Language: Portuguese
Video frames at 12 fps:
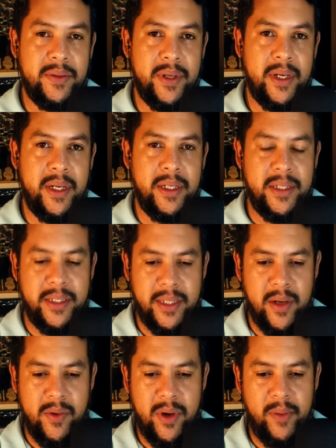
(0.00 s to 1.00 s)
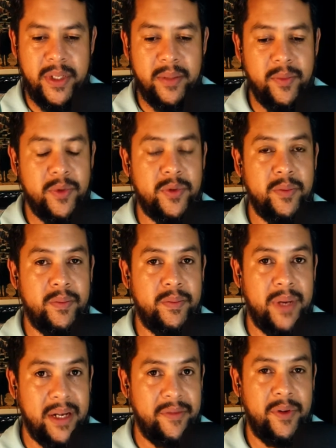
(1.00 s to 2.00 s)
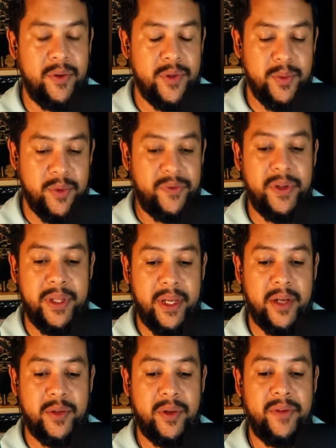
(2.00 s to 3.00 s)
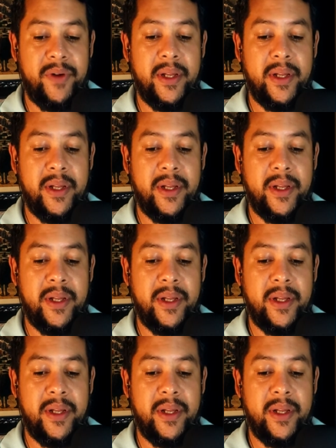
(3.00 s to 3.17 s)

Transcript: não é, ele disse algo realmente muito maravilhoso, muito fantástico.